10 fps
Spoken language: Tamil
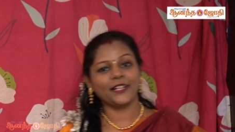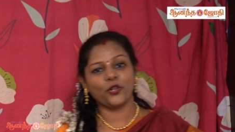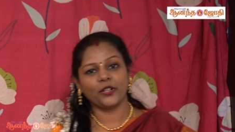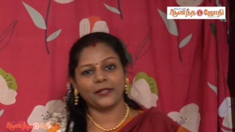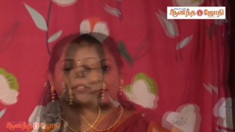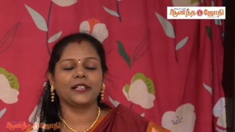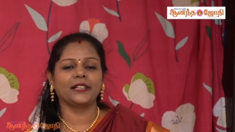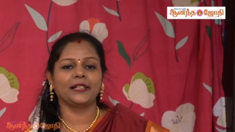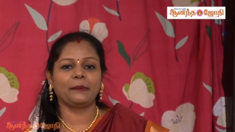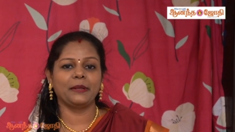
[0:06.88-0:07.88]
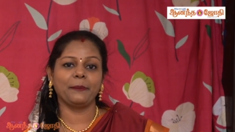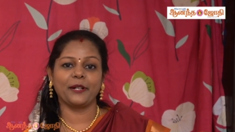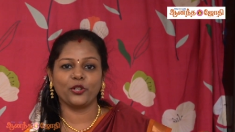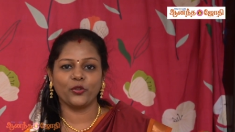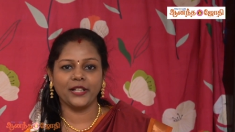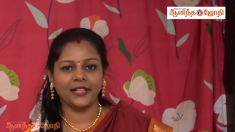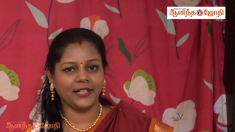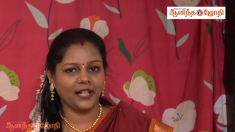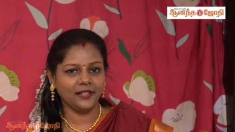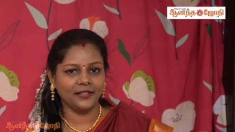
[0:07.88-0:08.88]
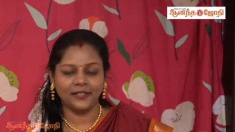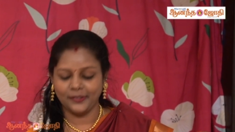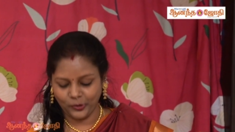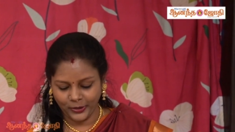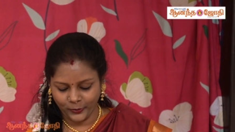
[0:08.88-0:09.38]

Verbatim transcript: வெயில் கோலம் இது எப்படி பண்ணணும்னு இன்றைக்கி நான் சொல்லி